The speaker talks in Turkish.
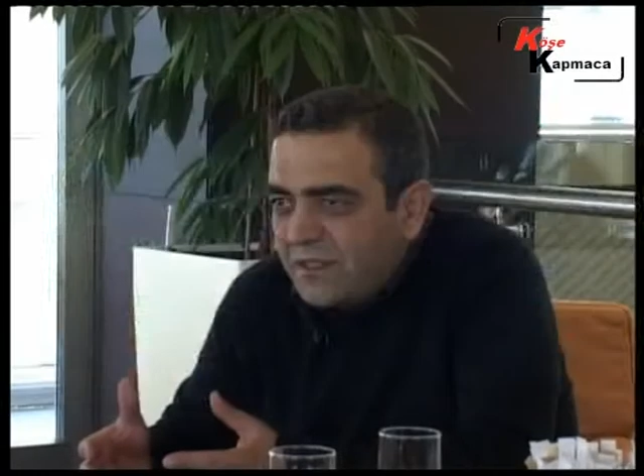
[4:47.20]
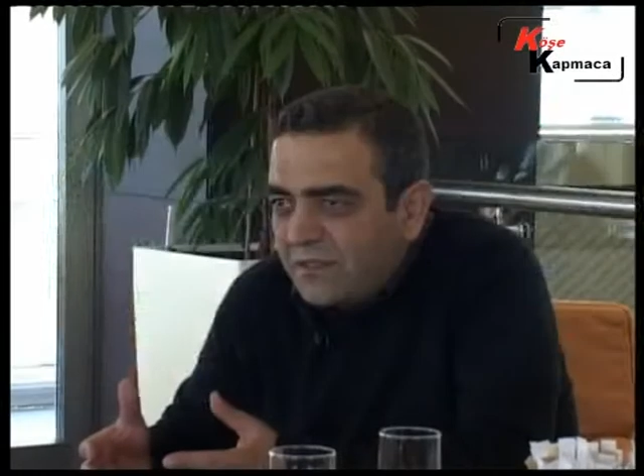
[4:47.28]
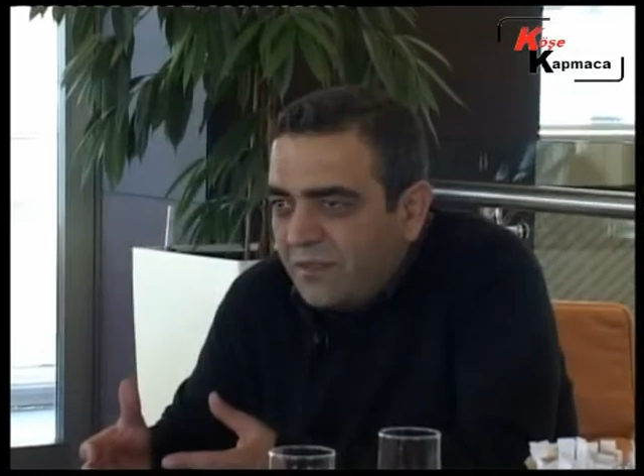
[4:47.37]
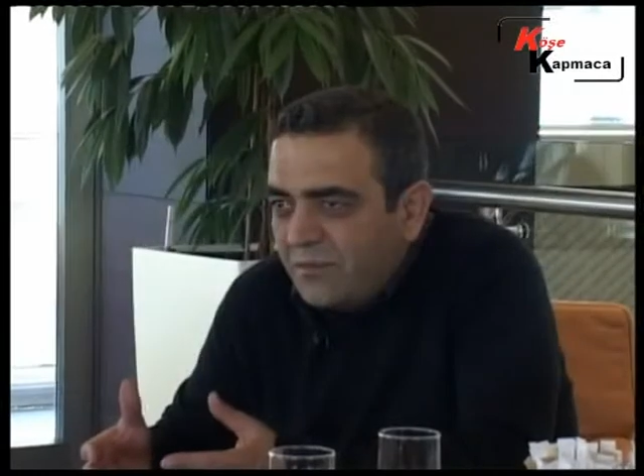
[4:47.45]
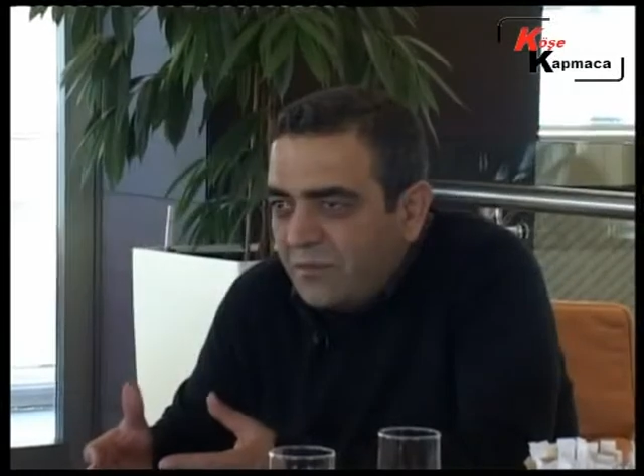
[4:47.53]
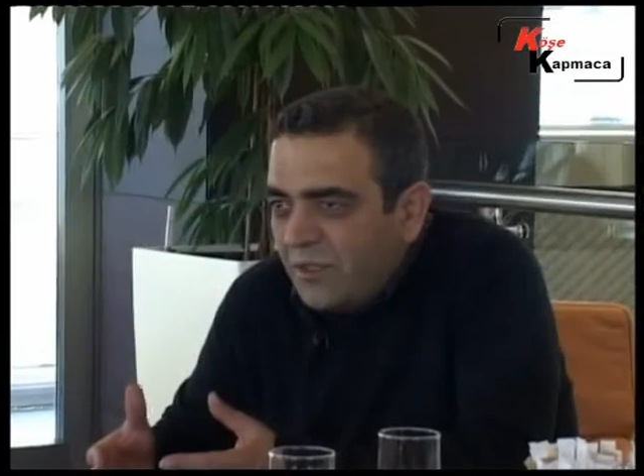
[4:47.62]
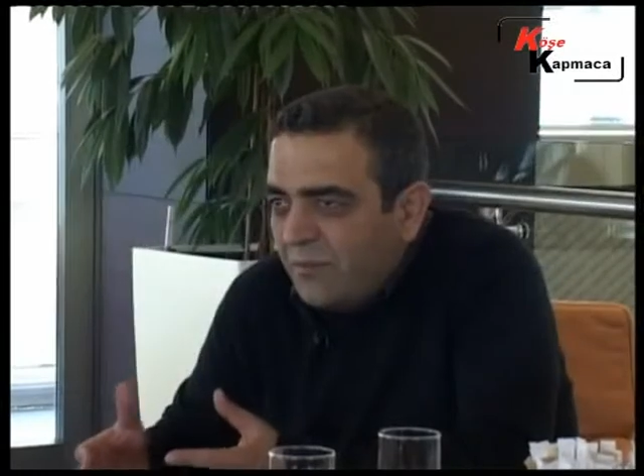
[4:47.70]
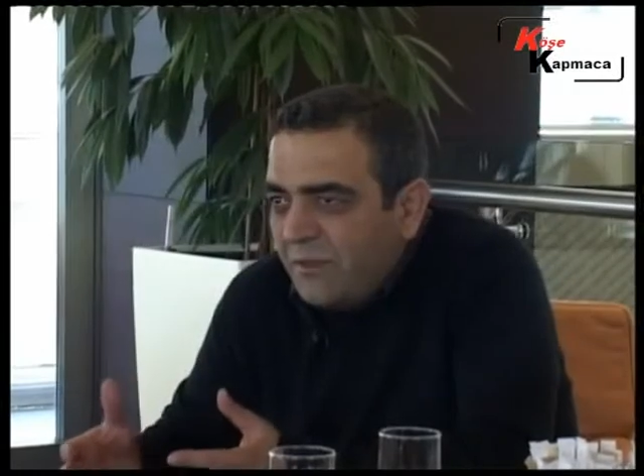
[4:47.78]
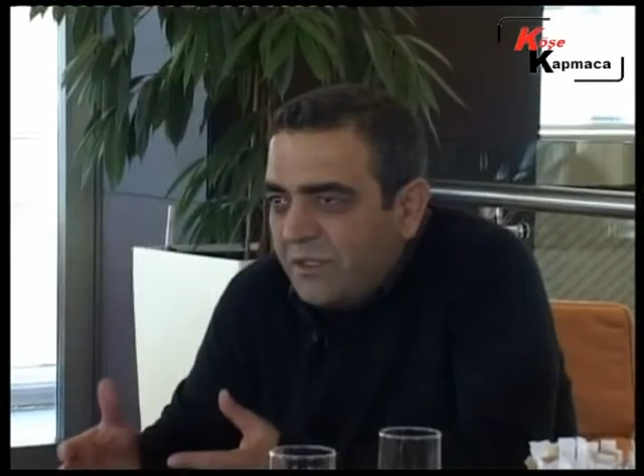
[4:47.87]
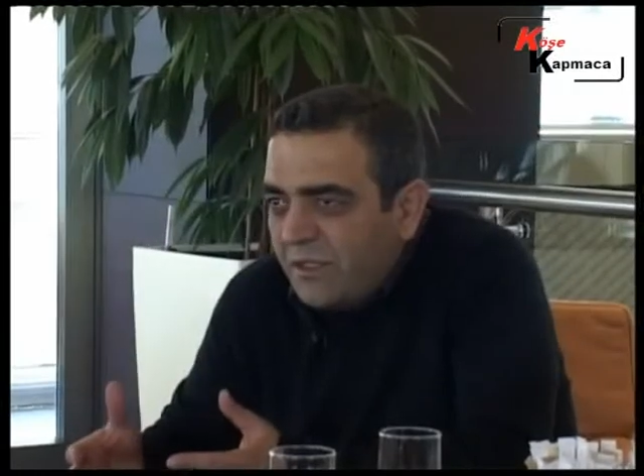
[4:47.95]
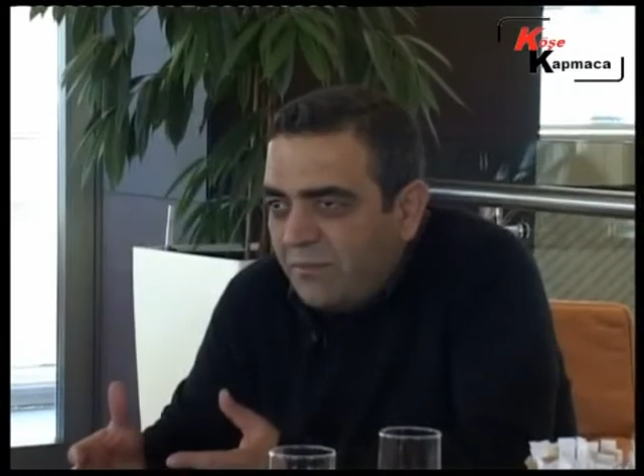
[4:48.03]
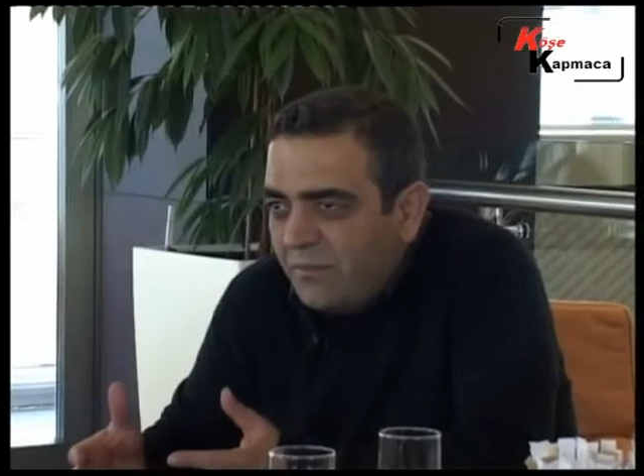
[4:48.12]
zaten. Yani
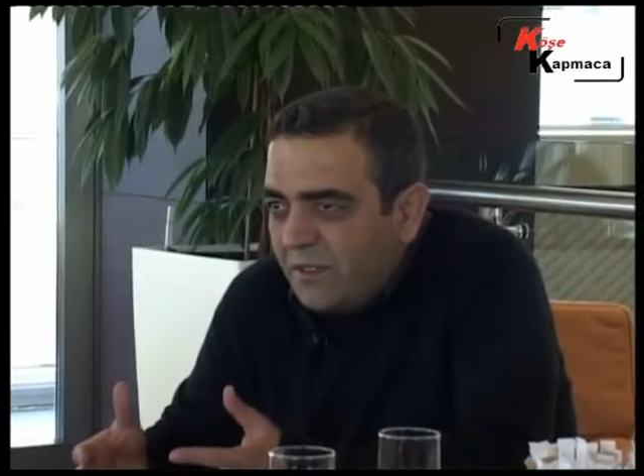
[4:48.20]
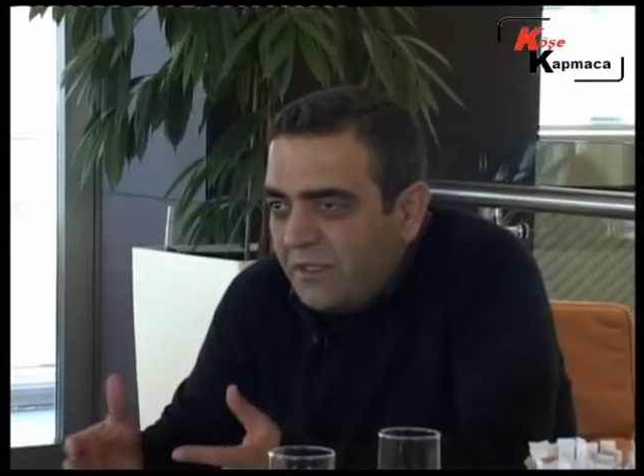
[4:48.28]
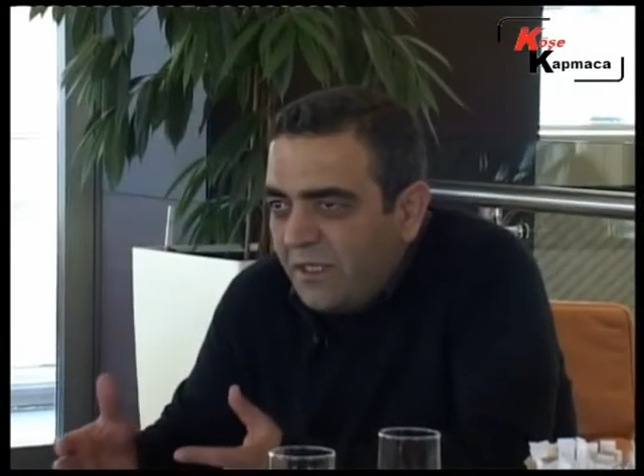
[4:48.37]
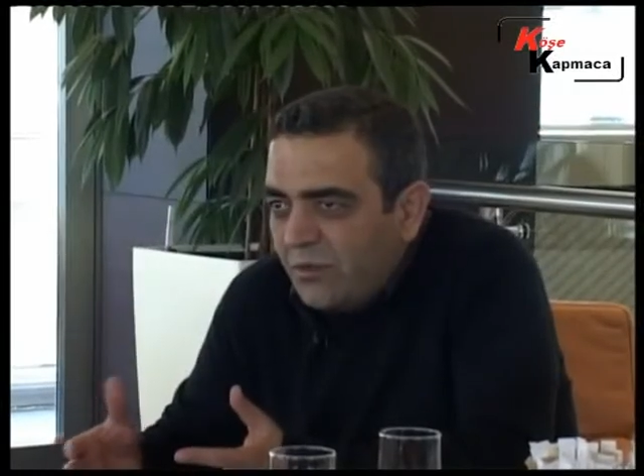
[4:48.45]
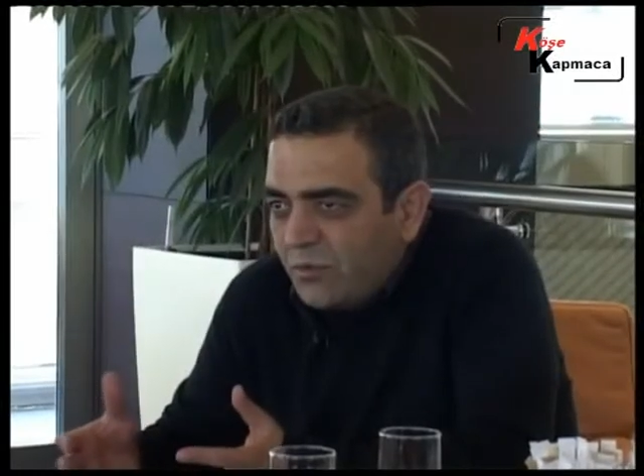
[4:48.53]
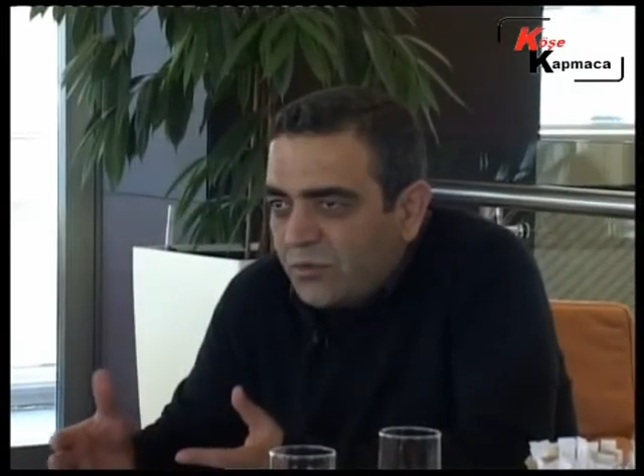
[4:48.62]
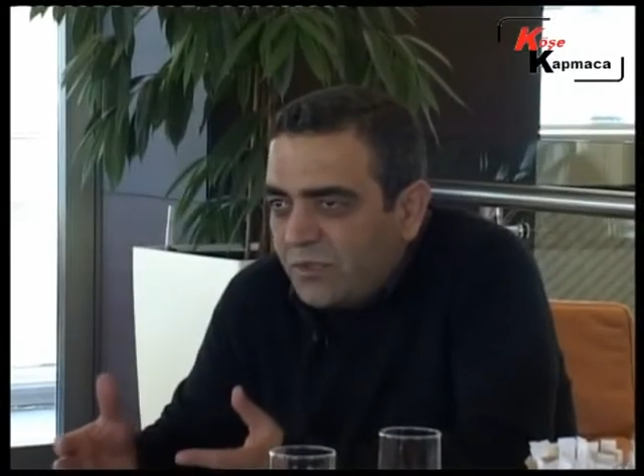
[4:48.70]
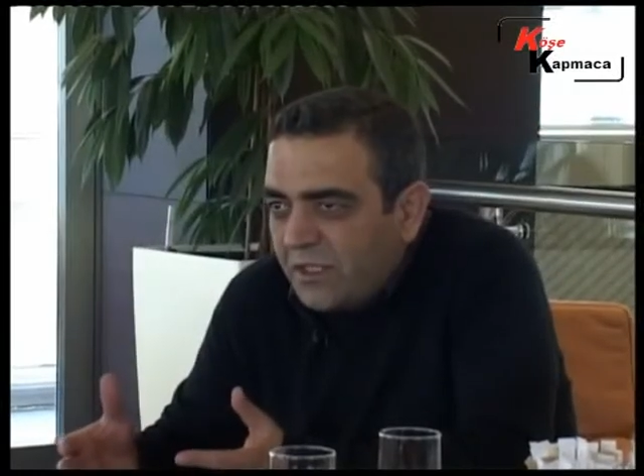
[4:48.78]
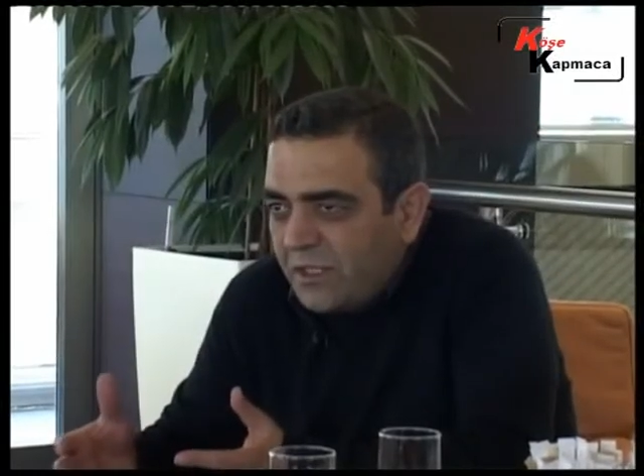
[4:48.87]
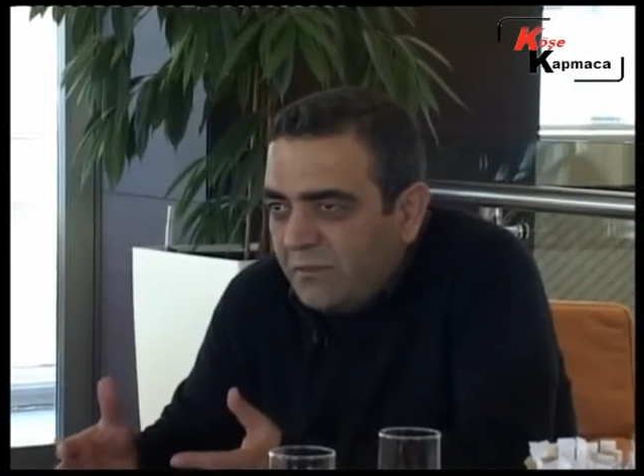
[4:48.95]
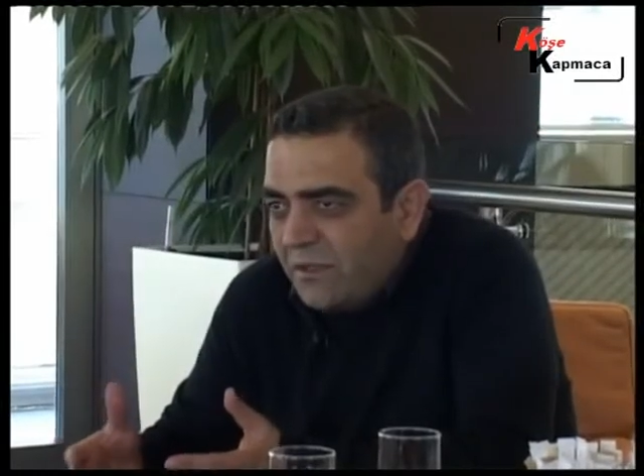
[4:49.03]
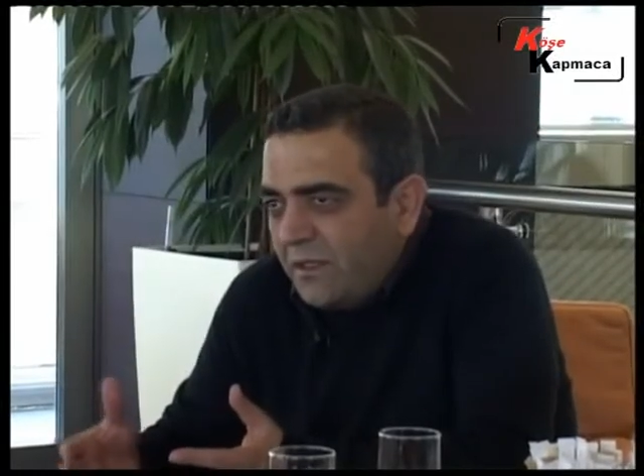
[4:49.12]
medya, medyayı oluşturan
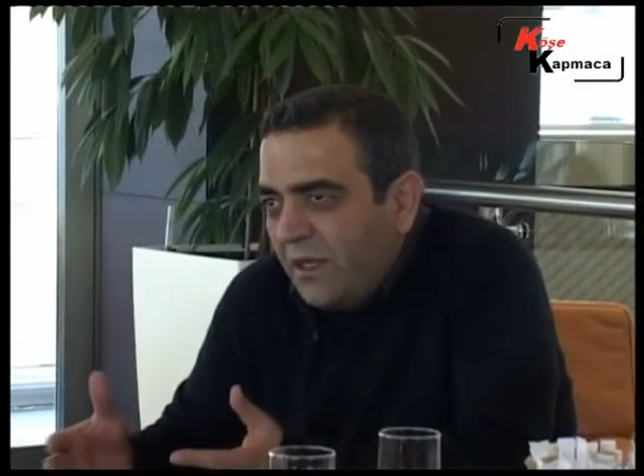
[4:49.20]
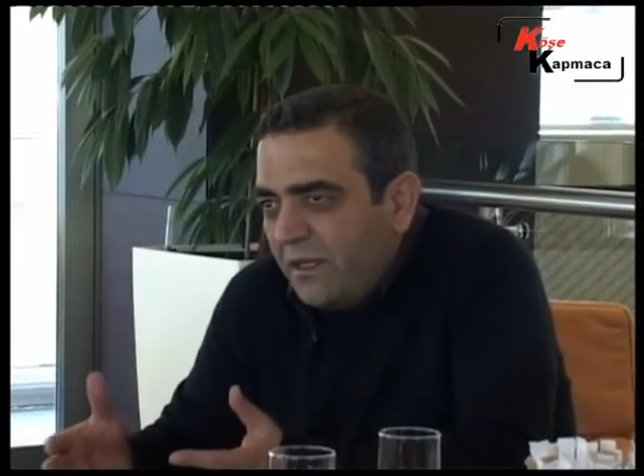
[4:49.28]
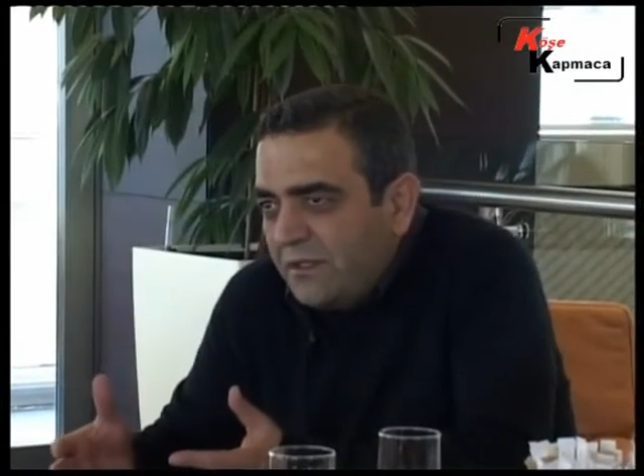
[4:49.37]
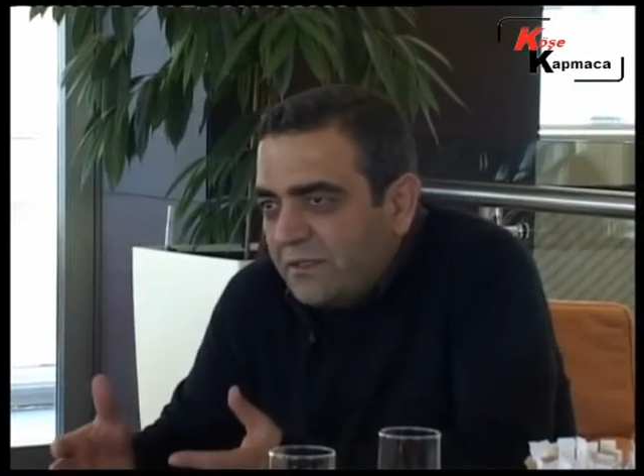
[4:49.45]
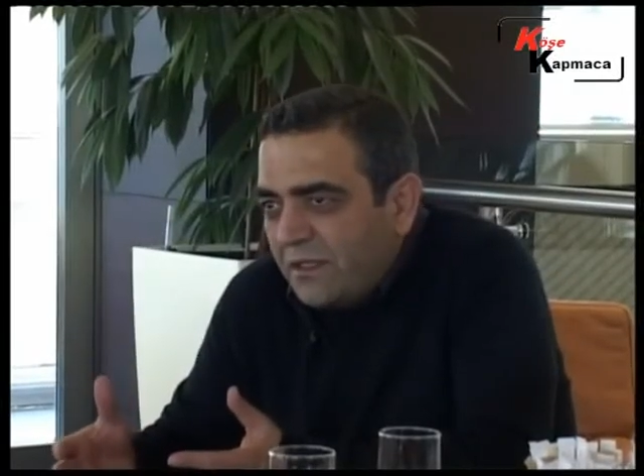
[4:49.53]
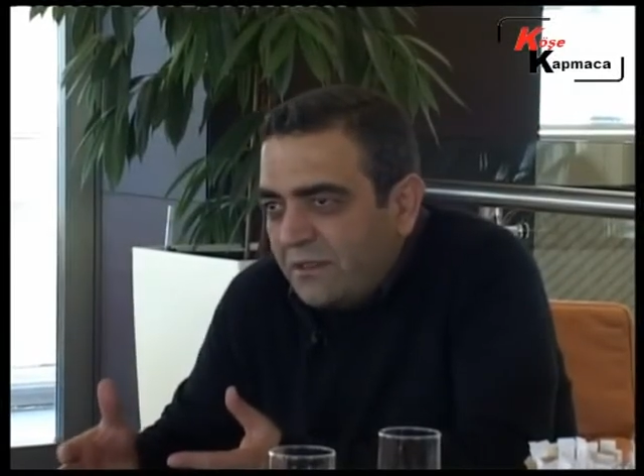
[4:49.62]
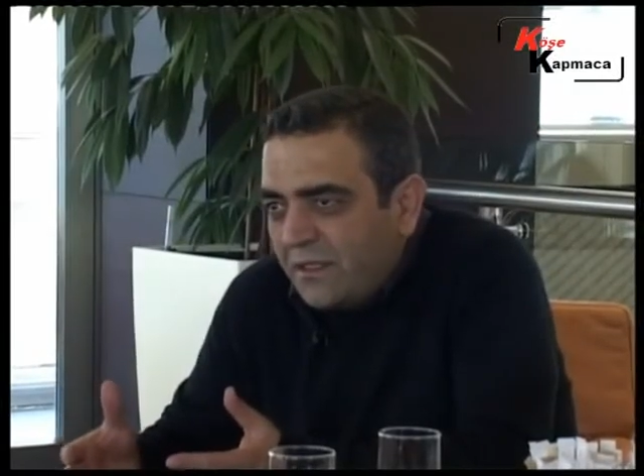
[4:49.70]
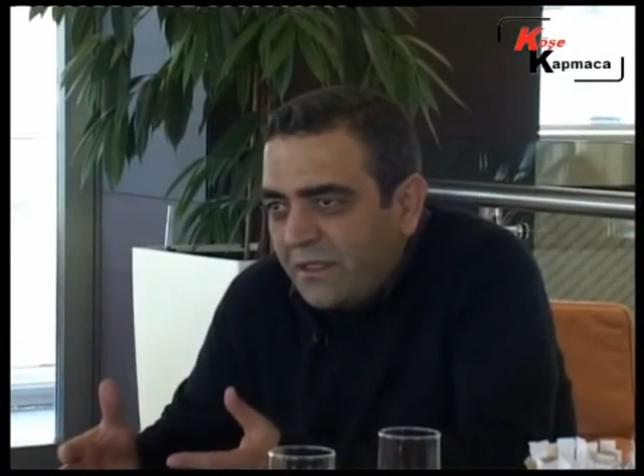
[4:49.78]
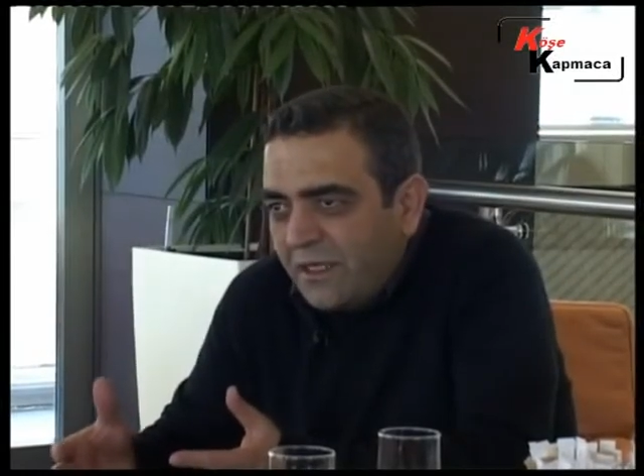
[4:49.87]
kimler yine aynı insanlar.